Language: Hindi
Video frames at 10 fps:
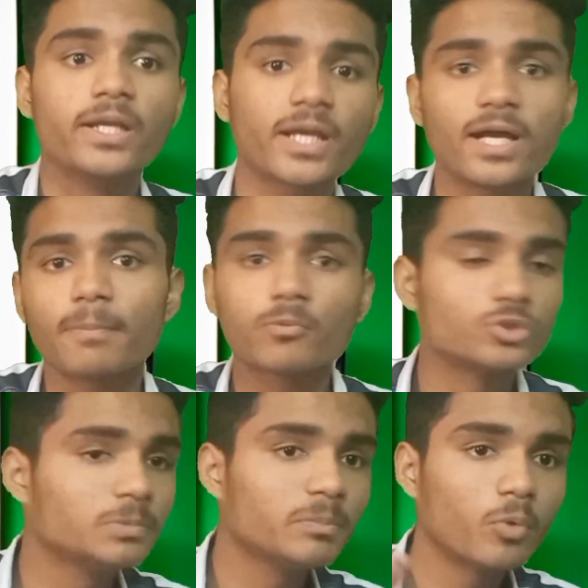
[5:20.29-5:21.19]
ठीक है यहाँ पे
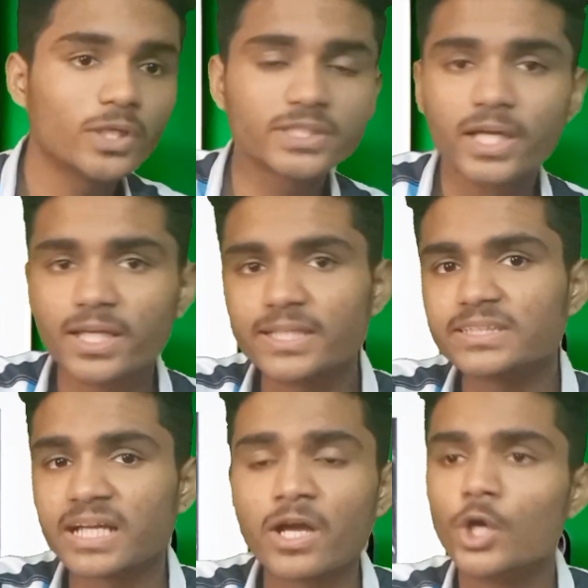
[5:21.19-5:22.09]
कुछ भी बोले जा रहा है
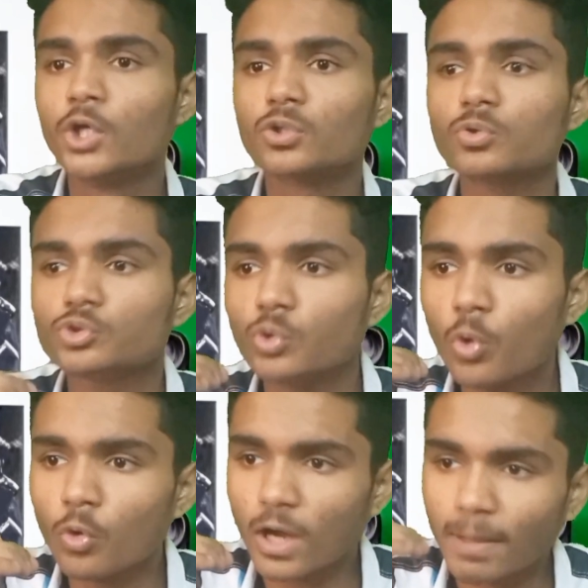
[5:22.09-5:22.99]
किए जा रहा है तो
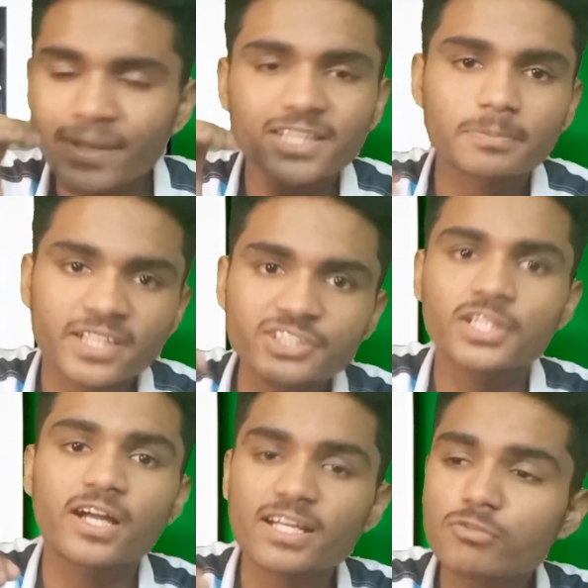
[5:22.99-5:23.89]
जो हमने
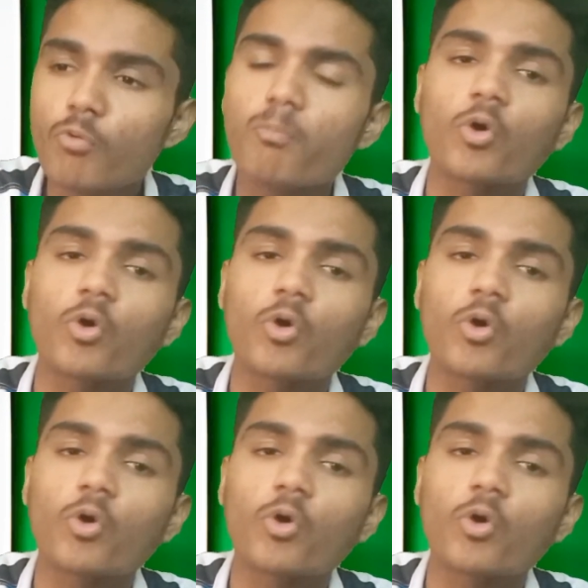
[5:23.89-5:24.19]
एक्सपेक्टेशन लगाई थी वो